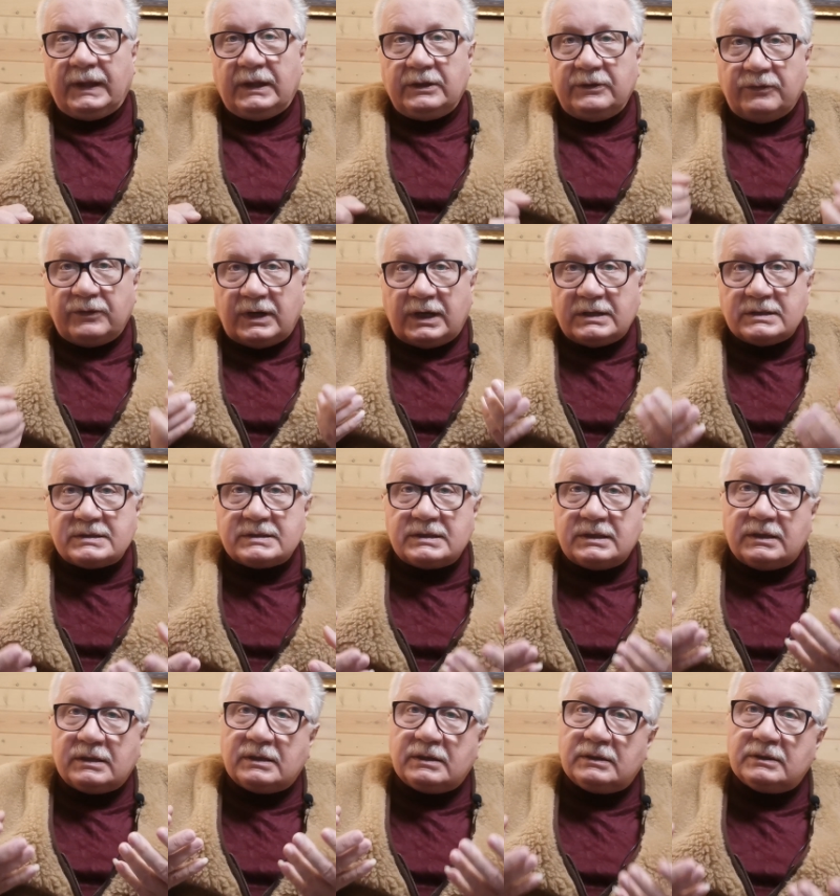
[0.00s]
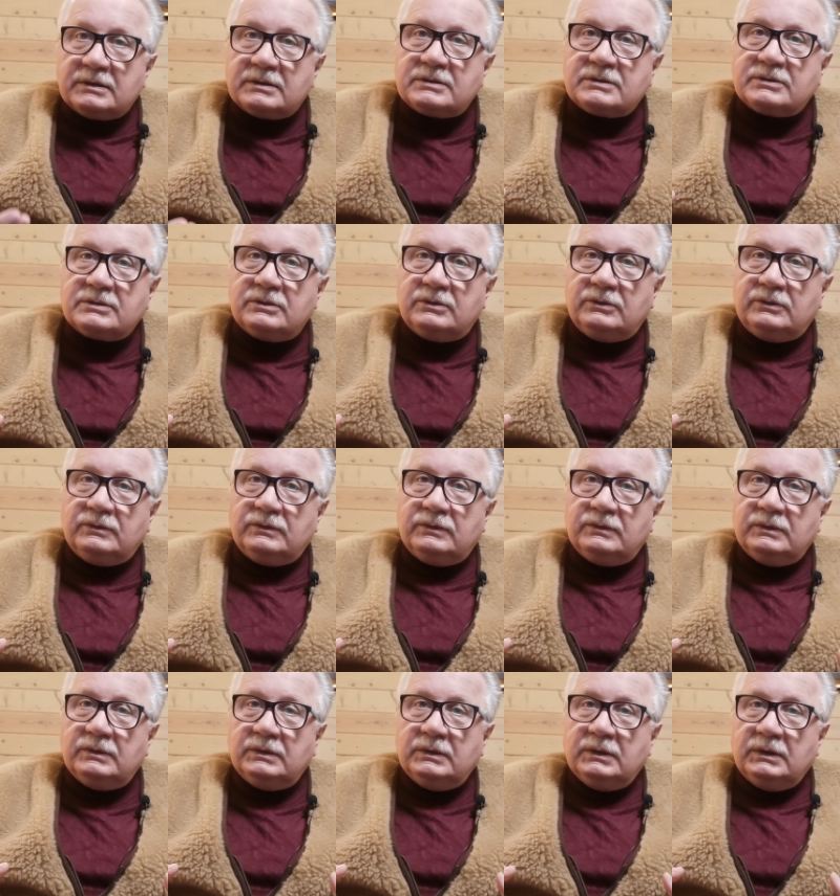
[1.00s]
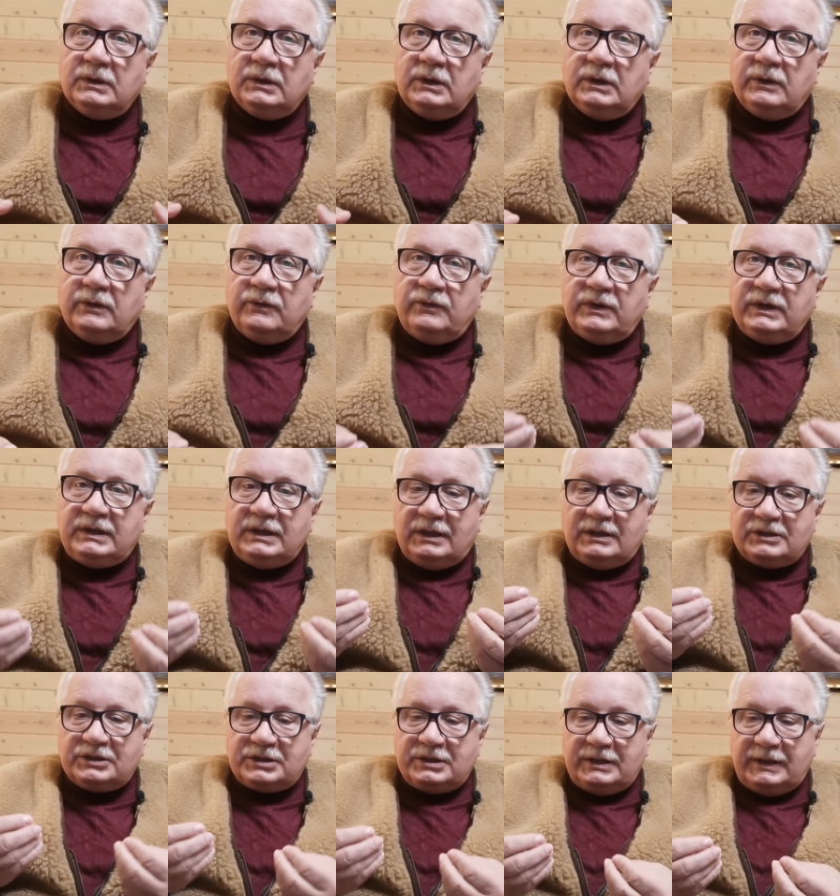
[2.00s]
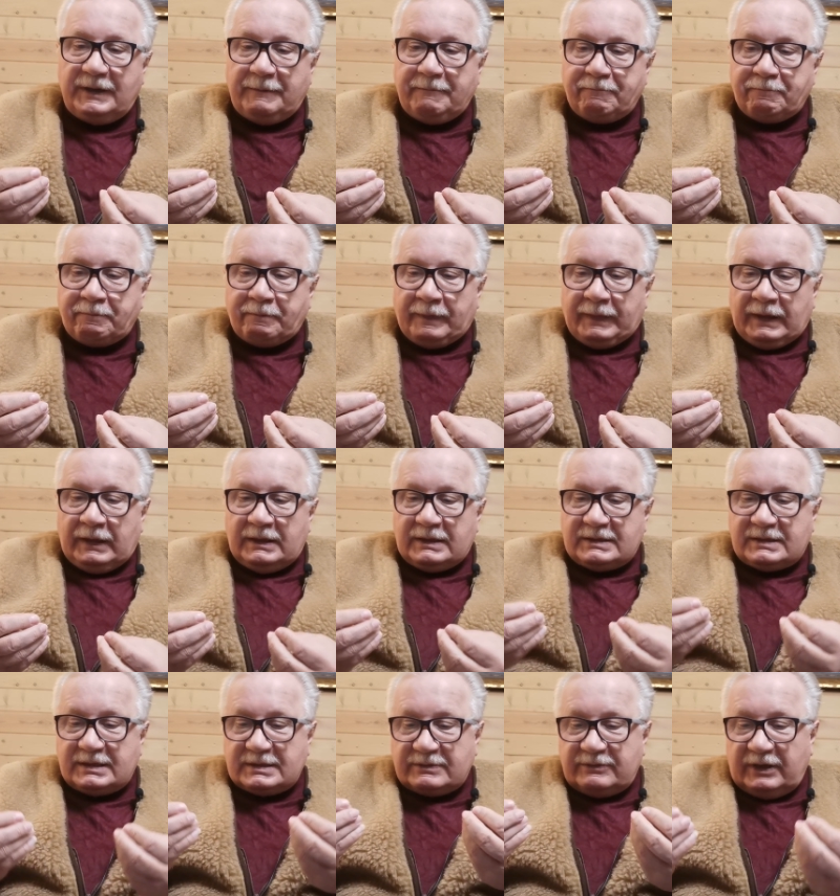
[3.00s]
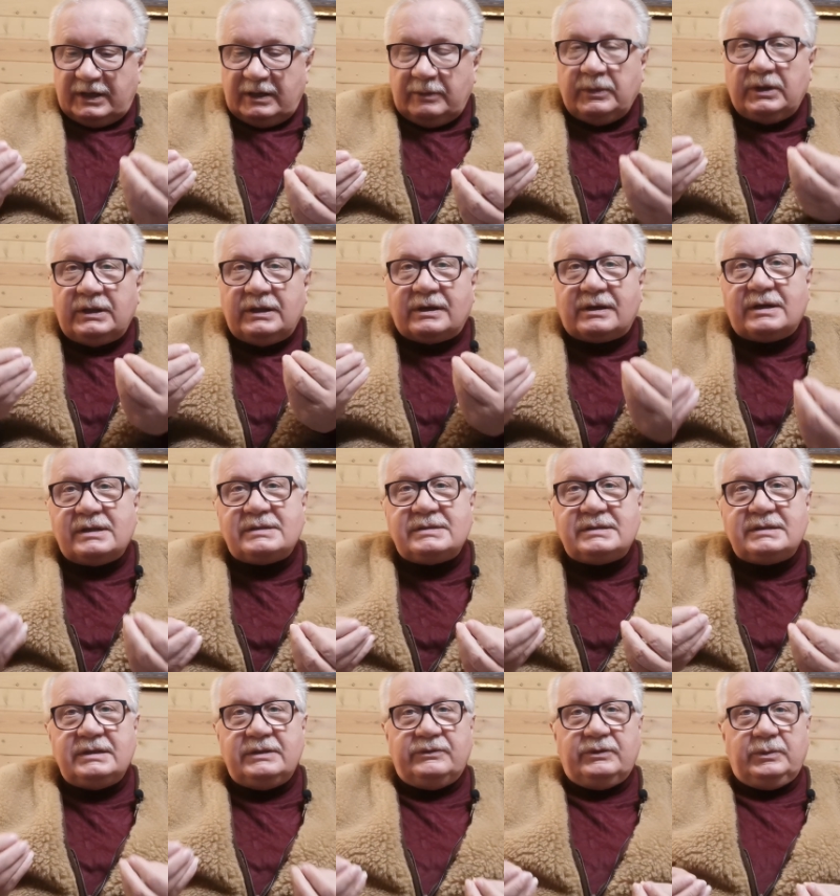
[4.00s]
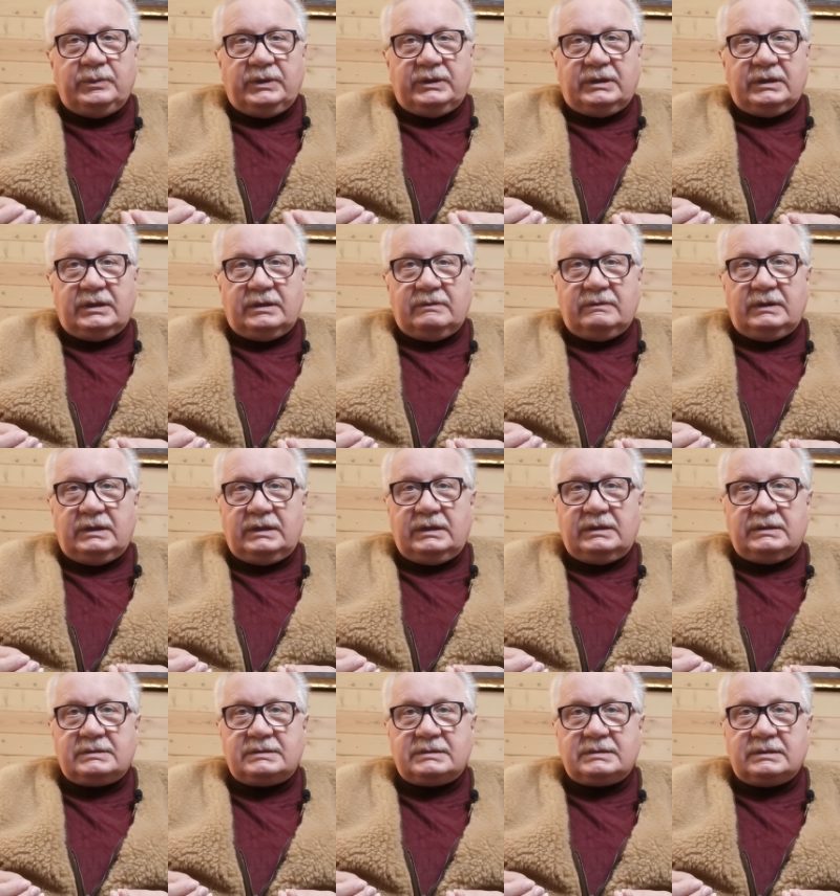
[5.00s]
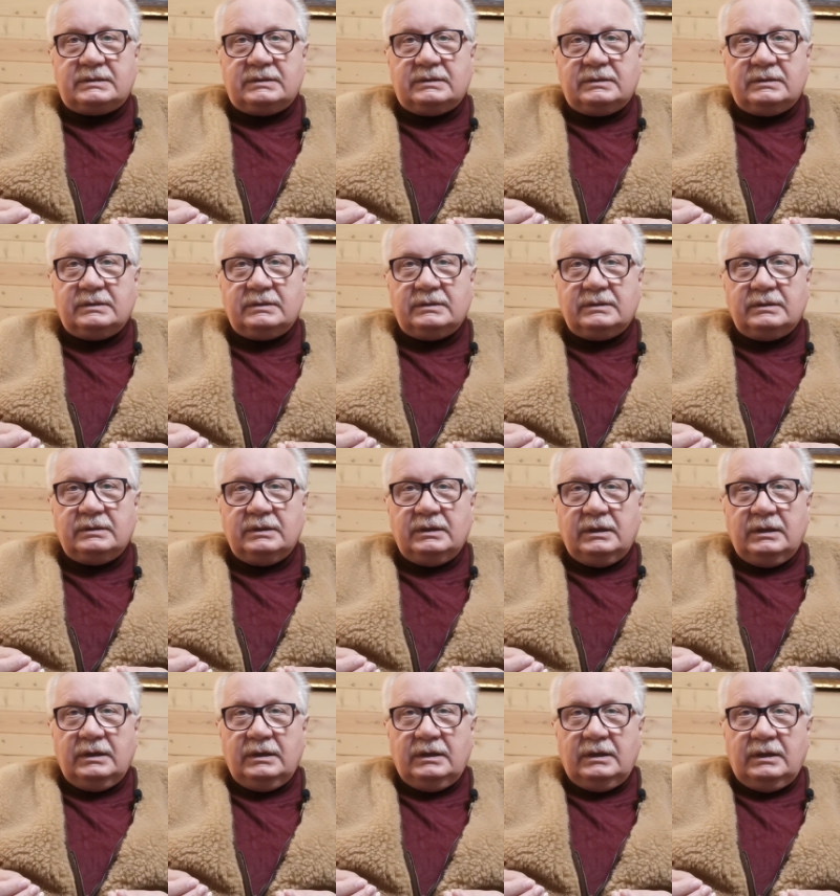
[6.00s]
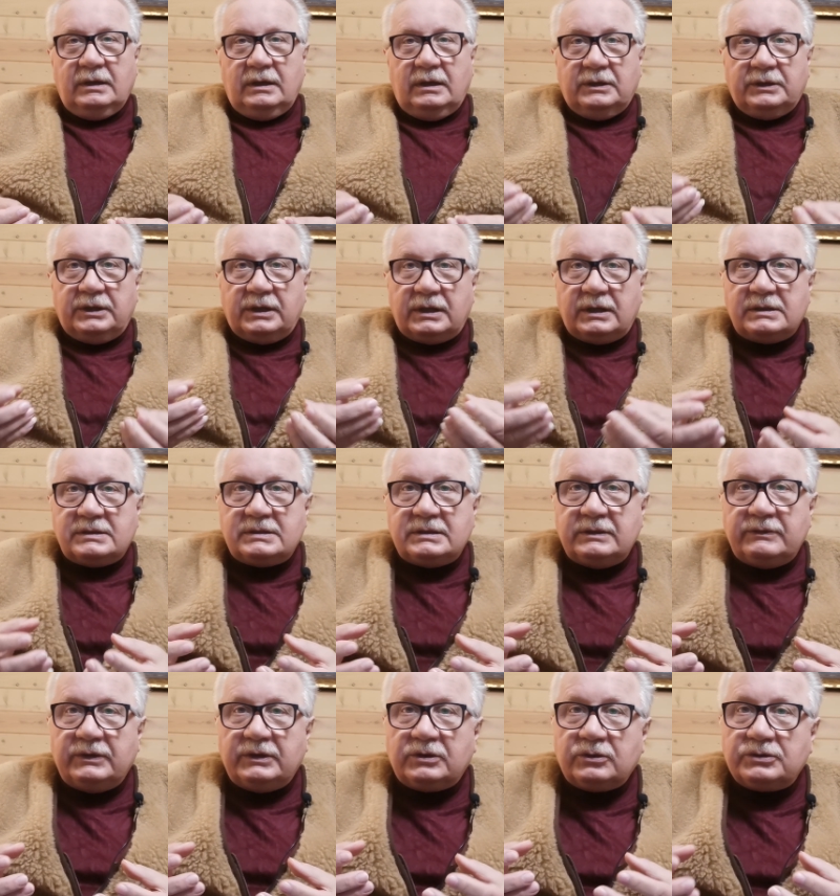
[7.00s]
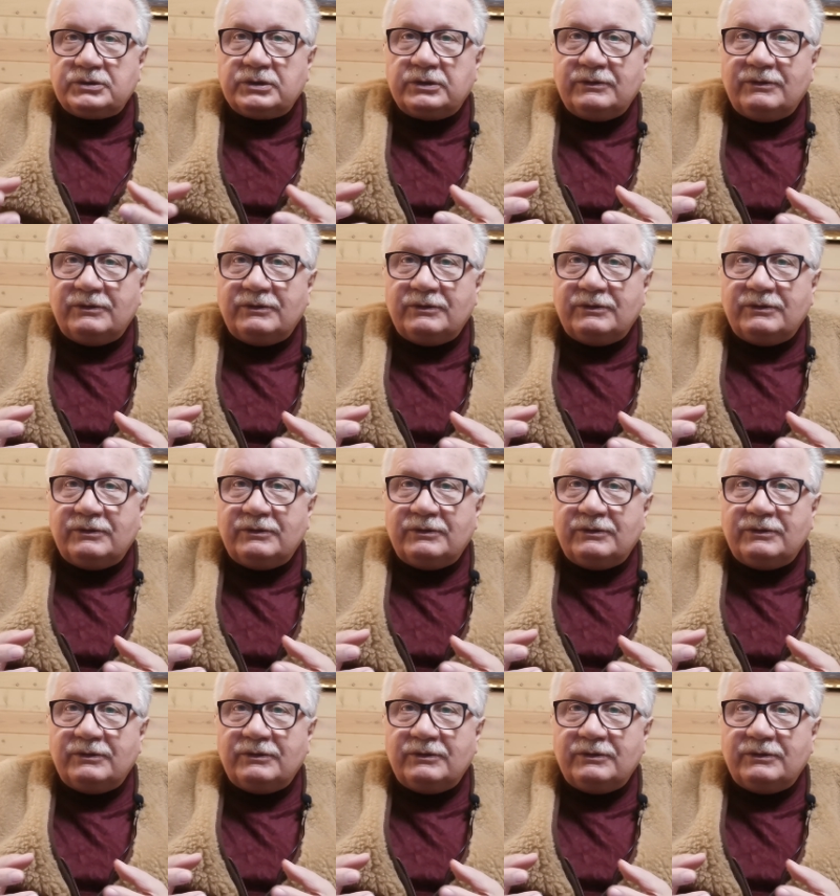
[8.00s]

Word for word: Да в конце концов, вы должны со своими нарративами договориться. Нарративы – это